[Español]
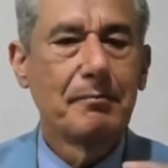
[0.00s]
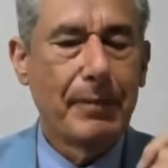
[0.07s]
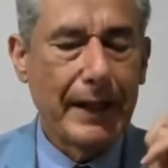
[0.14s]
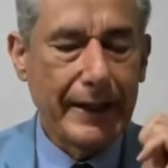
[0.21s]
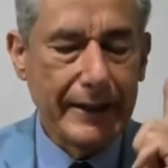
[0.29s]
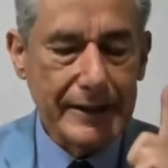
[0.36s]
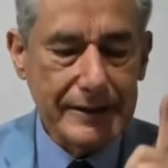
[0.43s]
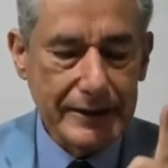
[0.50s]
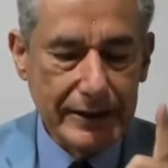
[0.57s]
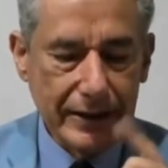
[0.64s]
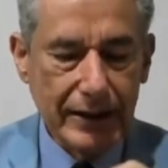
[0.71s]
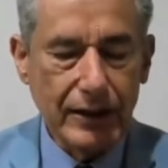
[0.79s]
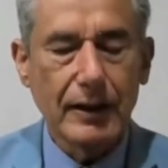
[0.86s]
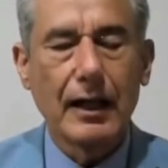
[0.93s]
para
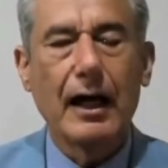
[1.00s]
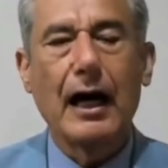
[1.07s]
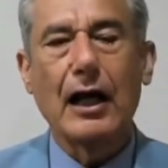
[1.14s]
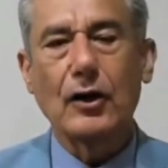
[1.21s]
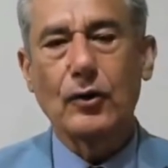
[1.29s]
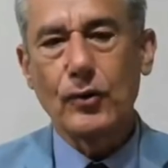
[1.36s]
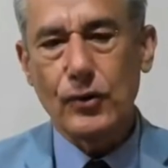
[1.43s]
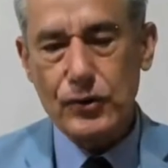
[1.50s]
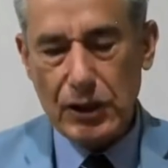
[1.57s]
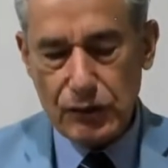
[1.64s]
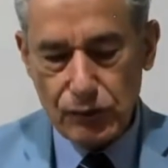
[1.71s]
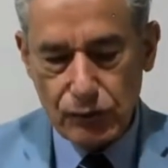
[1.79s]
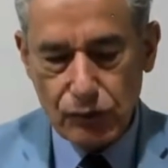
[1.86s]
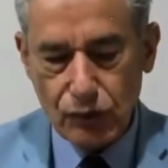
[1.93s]
decidir algunos
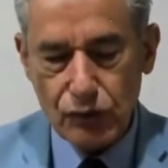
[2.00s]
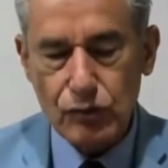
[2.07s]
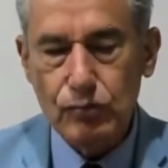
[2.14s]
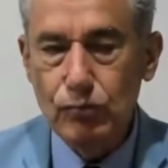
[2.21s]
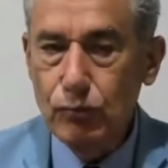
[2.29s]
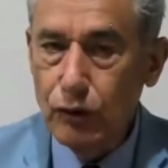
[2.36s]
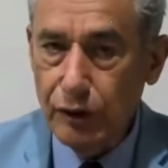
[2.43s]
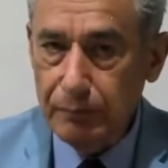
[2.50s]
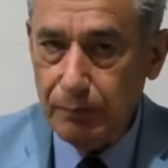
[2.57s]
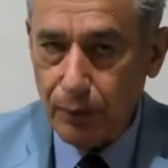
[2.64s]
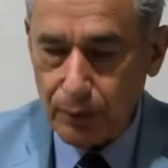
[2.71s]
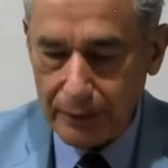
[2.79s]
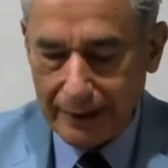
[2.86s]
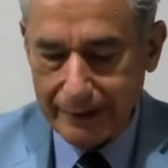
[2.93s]
asuntos muy
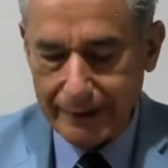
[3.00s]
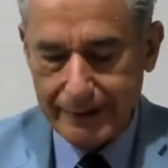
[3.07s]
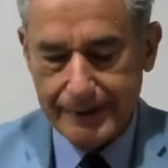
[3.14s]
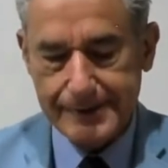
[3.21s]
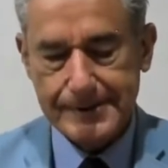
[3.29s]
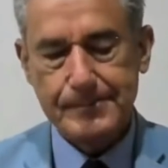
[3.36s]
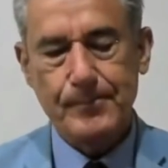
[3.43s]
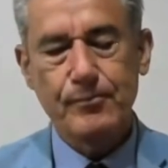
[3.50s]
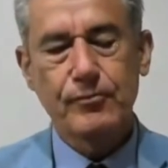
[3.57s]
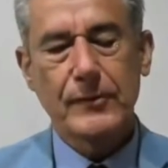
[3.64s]
importantes.